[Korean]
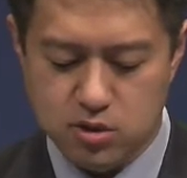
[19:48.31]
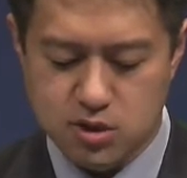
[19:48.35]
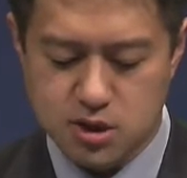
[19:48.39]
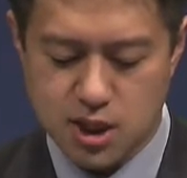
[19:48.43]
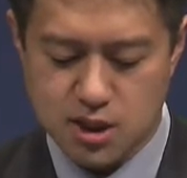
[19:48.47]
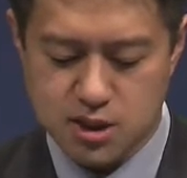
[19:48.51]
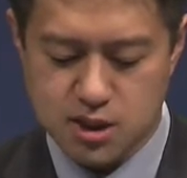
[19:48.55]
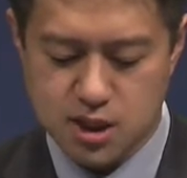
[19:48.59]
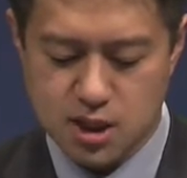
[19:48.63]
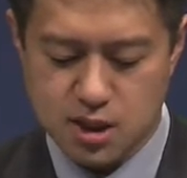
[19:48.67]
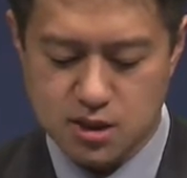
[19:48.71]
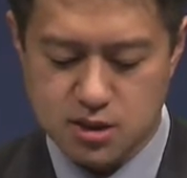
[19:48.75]

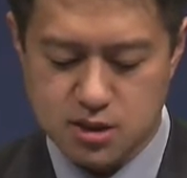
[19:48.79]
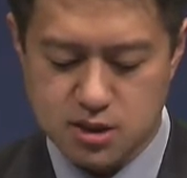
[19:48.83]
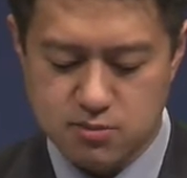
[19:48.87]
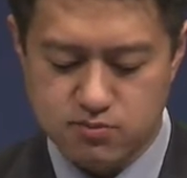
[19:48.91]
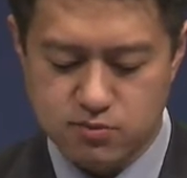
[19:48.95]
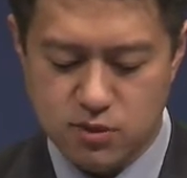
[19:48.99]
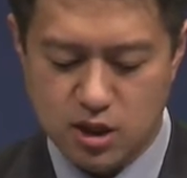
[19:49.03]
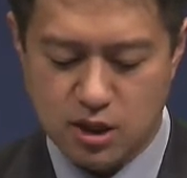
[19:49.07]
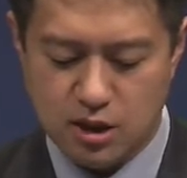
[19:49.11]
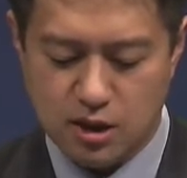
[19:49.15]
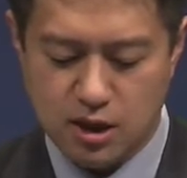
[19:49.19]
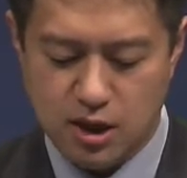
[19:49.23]

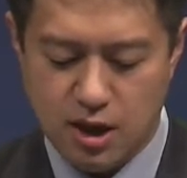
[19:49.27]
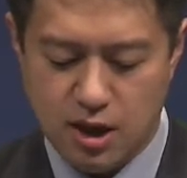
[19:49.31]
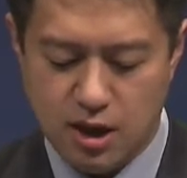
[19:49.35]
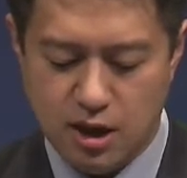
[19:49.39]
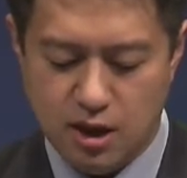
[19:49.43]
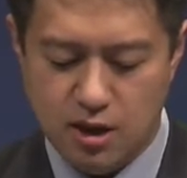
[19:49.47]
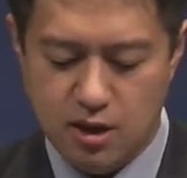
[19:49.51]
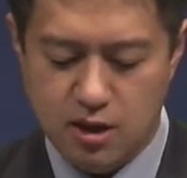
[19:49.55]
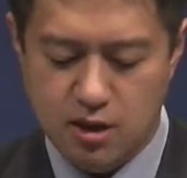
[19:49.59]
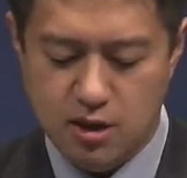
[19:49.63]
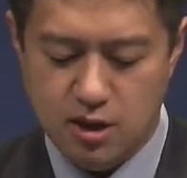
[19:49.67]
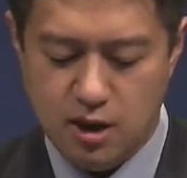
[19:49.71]

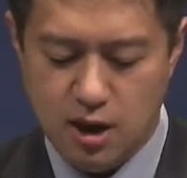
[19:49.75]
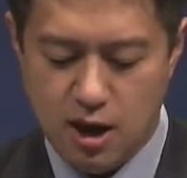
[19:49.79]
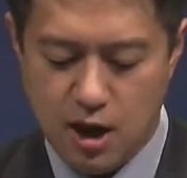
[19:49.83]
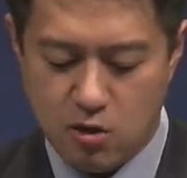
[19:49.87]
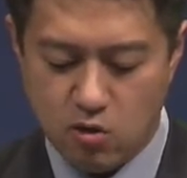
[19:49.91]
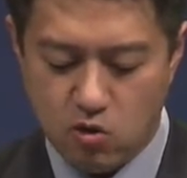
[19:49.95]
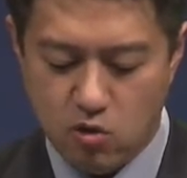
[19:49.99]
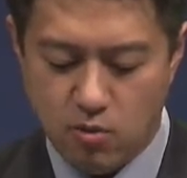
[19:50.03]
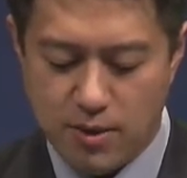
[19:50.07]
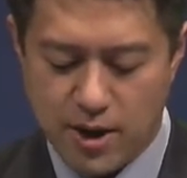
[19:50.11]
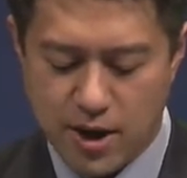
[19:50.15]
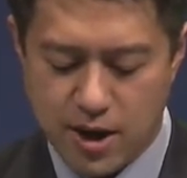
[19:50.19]
찾아갔습니까?
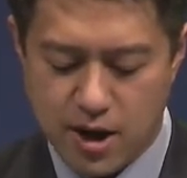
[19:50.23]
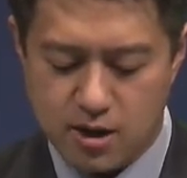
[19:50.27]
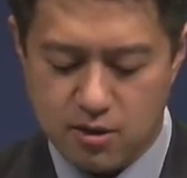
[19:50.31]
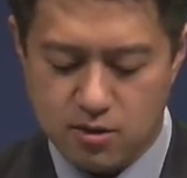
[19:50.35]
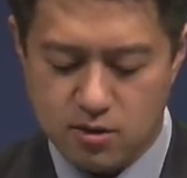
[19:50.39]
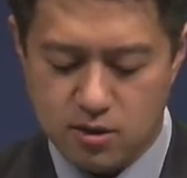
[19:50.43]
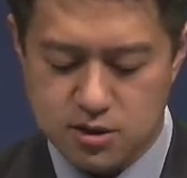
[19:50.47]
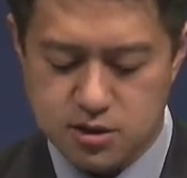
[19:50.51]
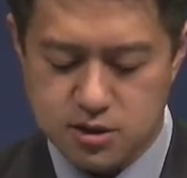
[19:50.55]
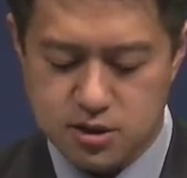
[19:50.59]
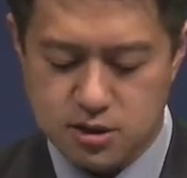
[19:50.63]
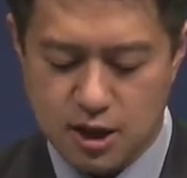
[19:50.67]
하고 말할
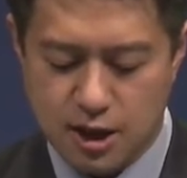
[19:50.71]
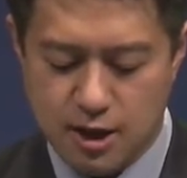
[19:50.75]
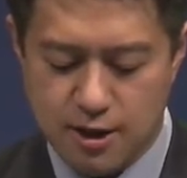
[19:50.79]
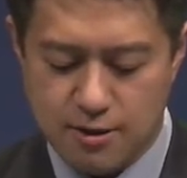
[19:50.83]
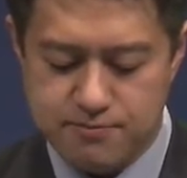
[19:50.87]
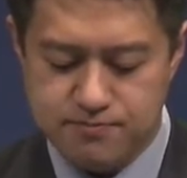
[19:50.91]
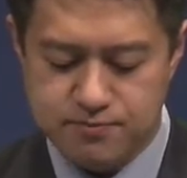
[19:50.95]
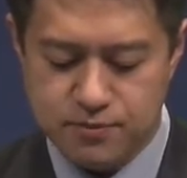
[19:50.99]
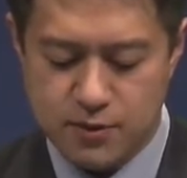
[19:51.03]
것이다.